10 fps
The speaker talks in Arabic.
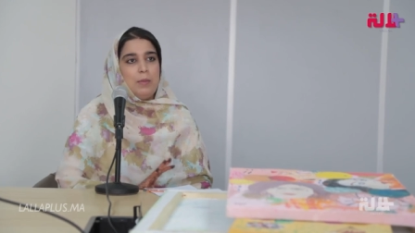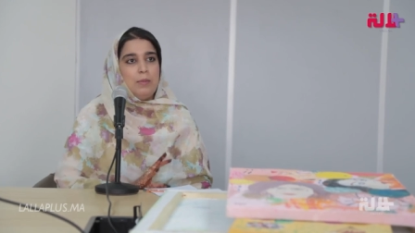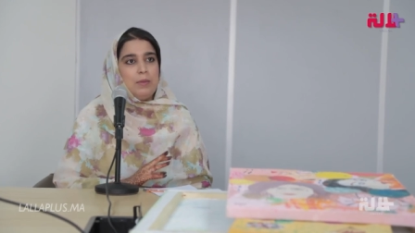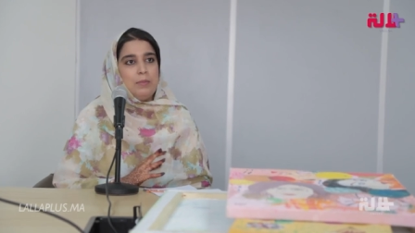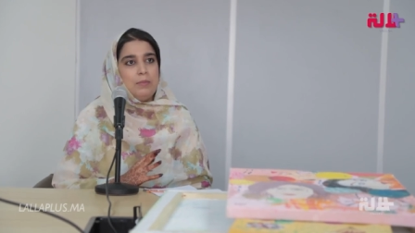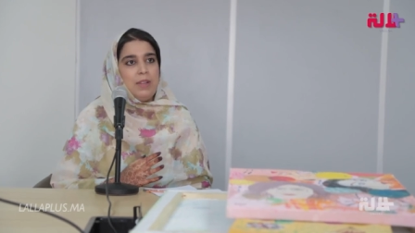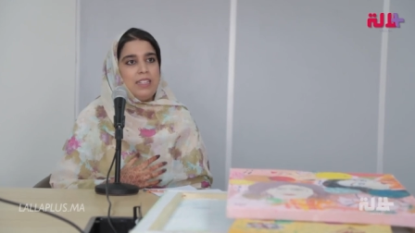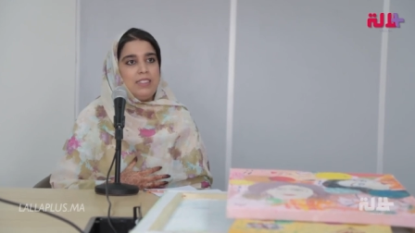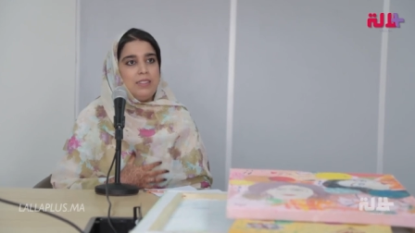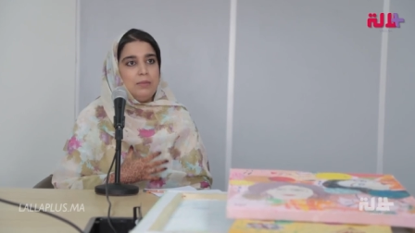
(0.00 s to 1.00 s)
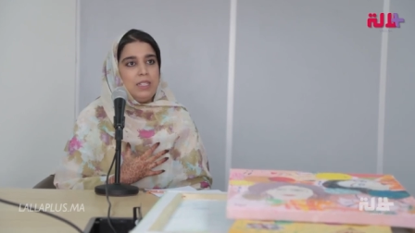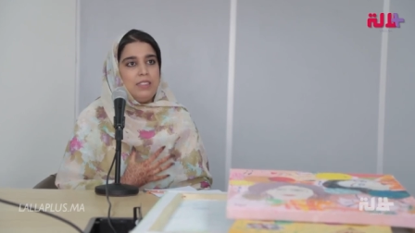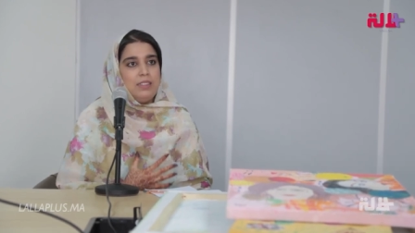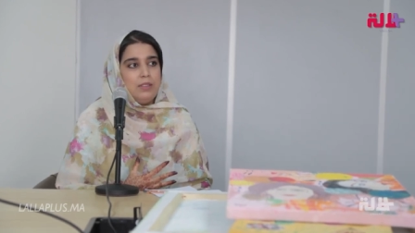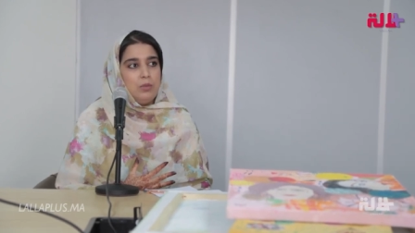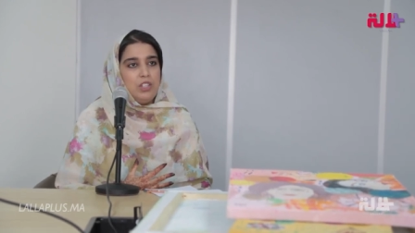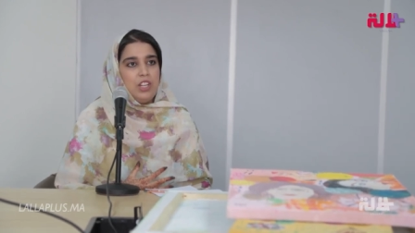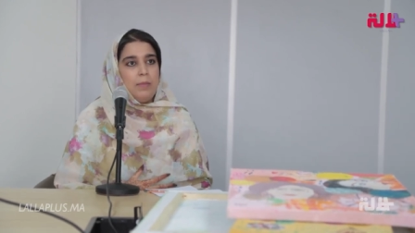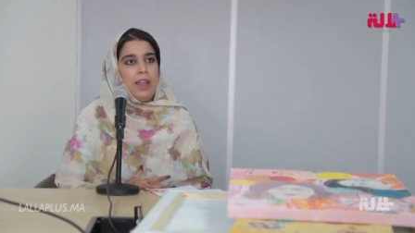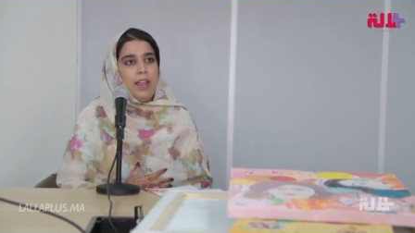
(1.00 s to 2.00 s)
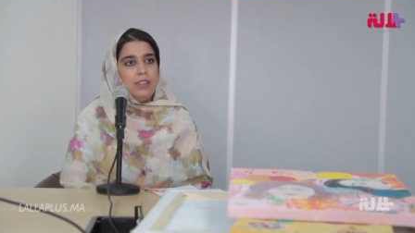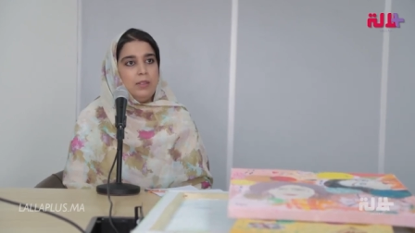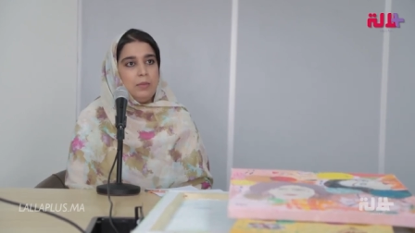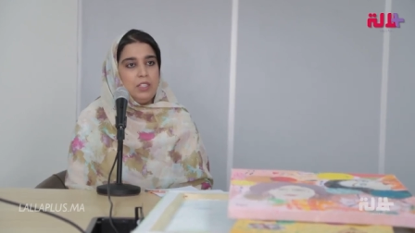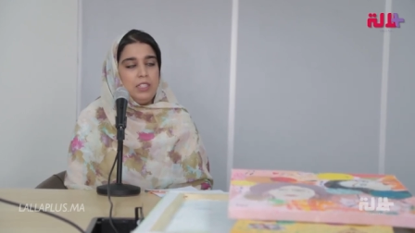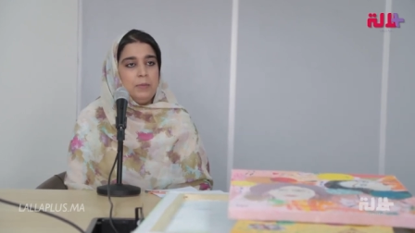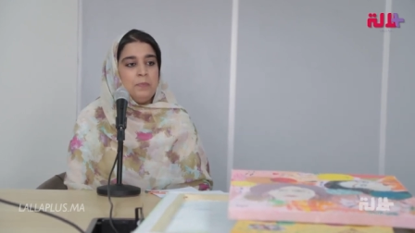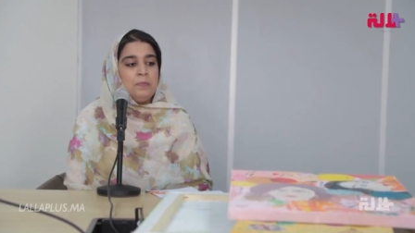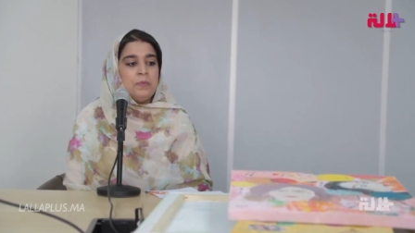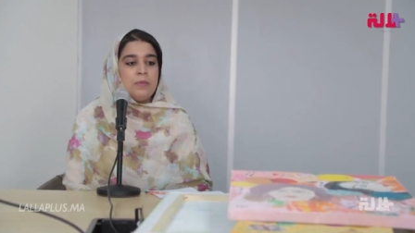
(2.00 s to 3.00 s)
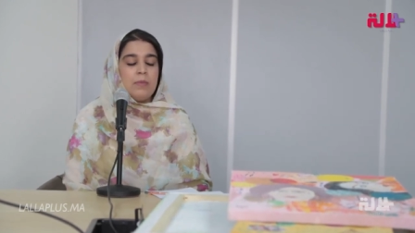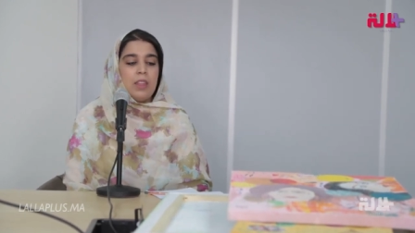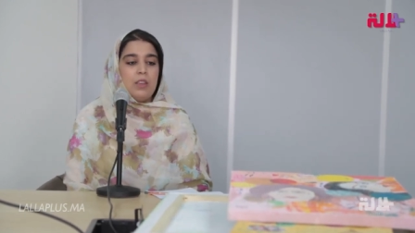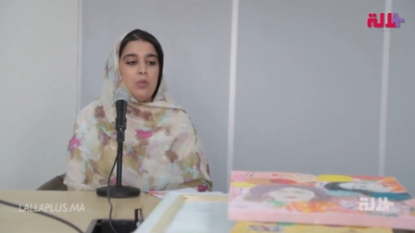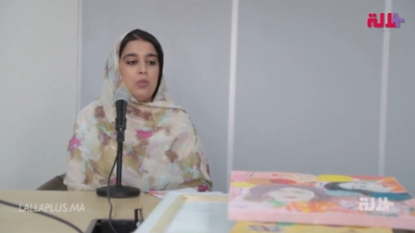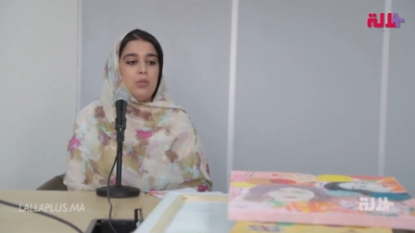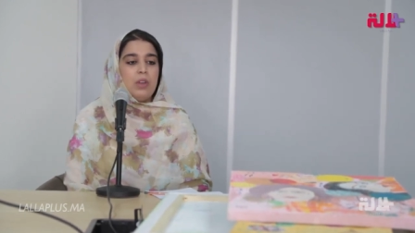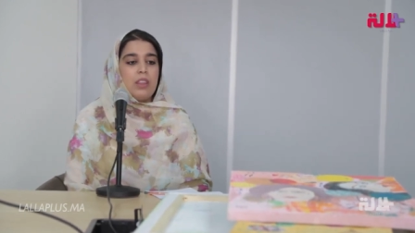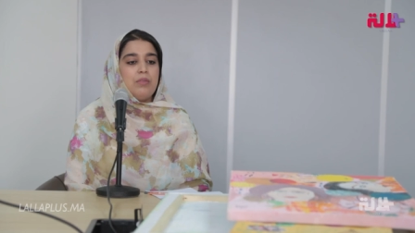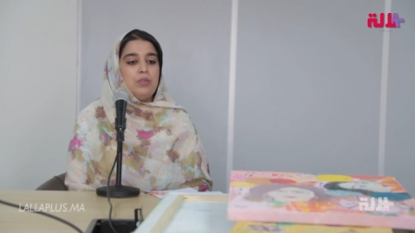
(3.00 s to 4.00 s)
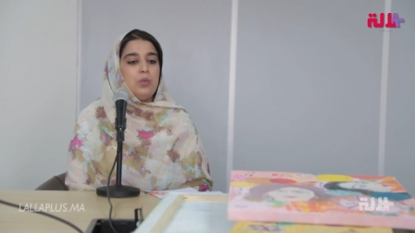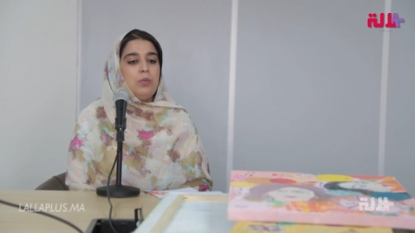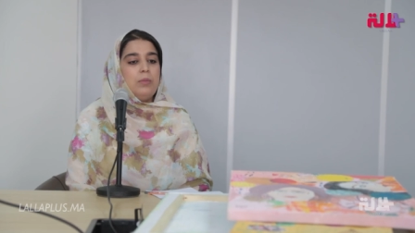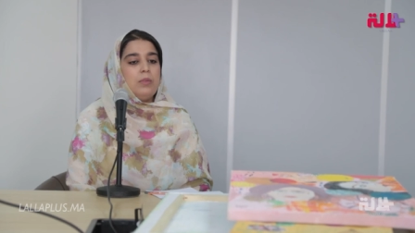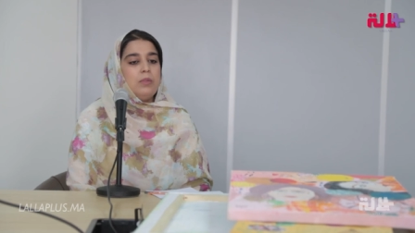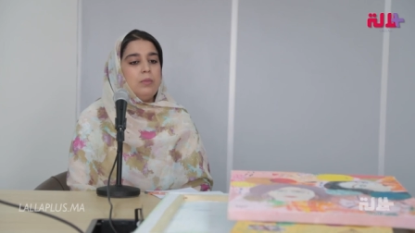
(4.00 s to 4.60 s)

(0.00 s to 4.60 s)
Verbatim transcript: ما ما تتواجه مع حد ماشي ووظفتهم